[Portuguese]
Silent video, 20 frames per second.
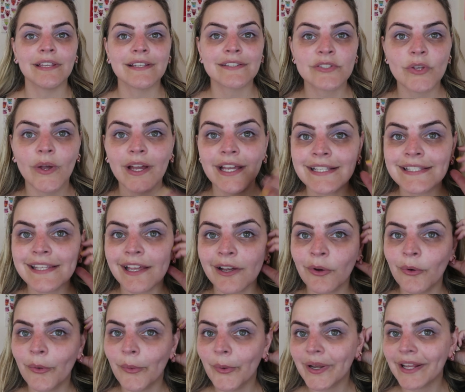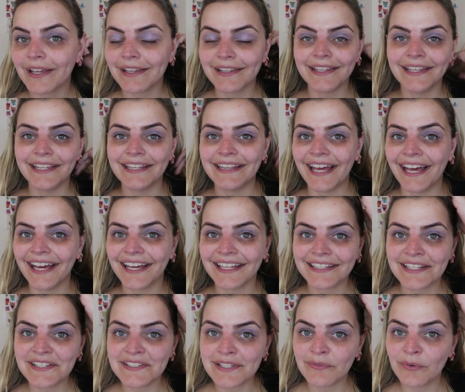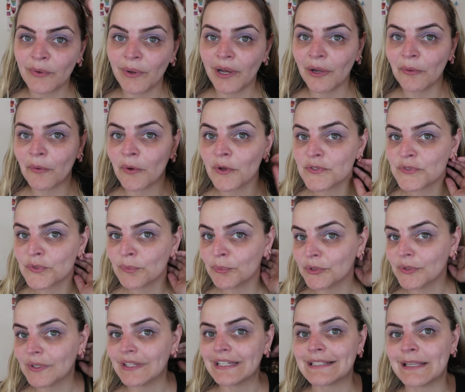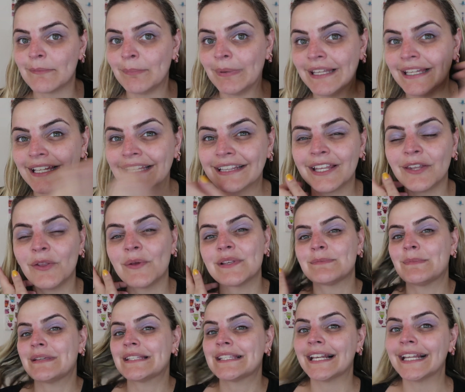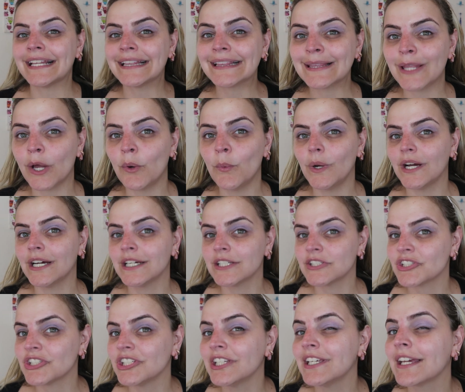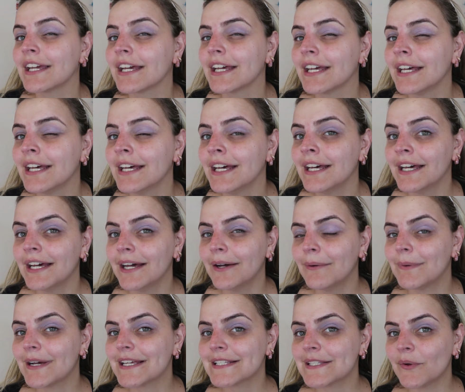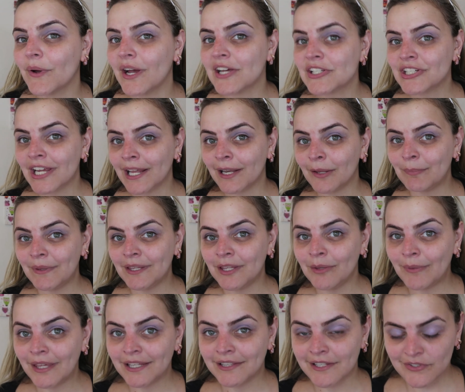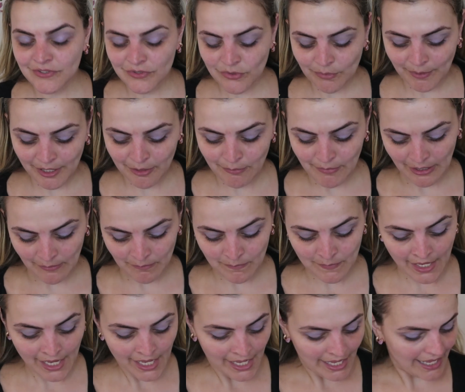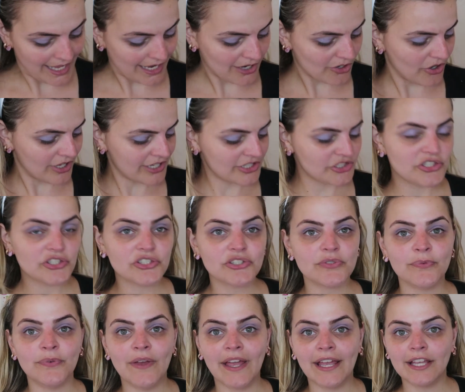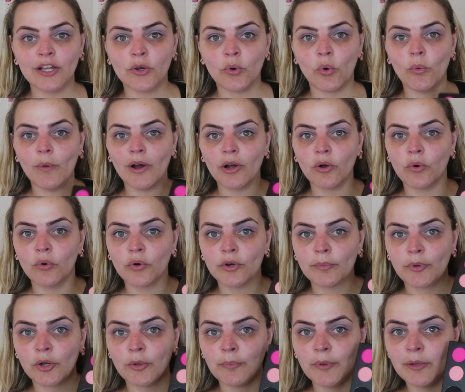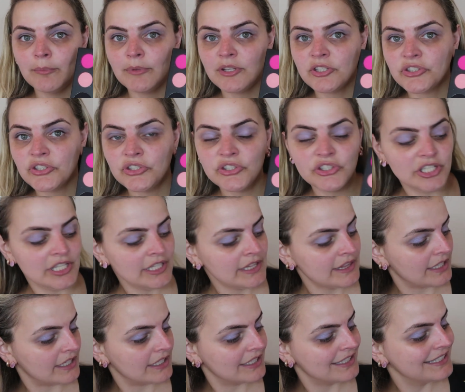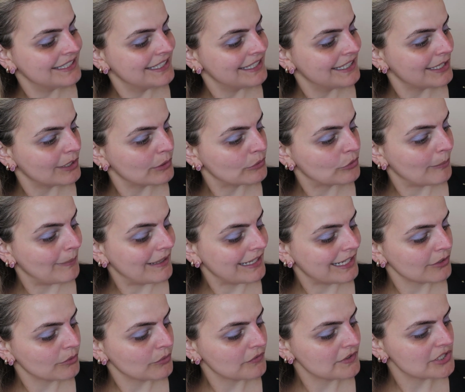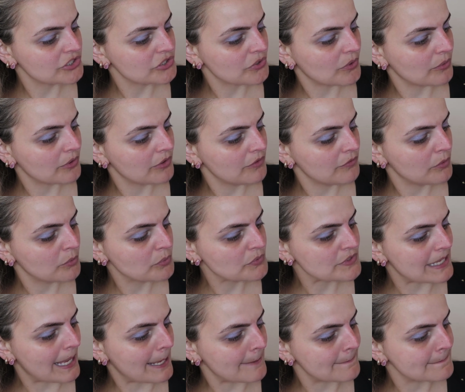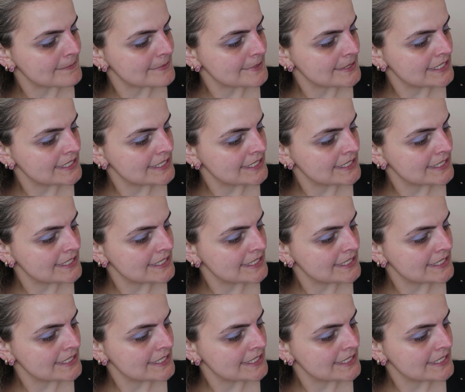que só essa cor aqui da, da Sephora, eu gosto muito dessa paleta, nossa, mas ela é tão antiga, mas eu acho que ela pigmenta super bem. Agora a gente vem com a cor propriamente dita, eu tô bem na dúvida de qual que eu vou usar.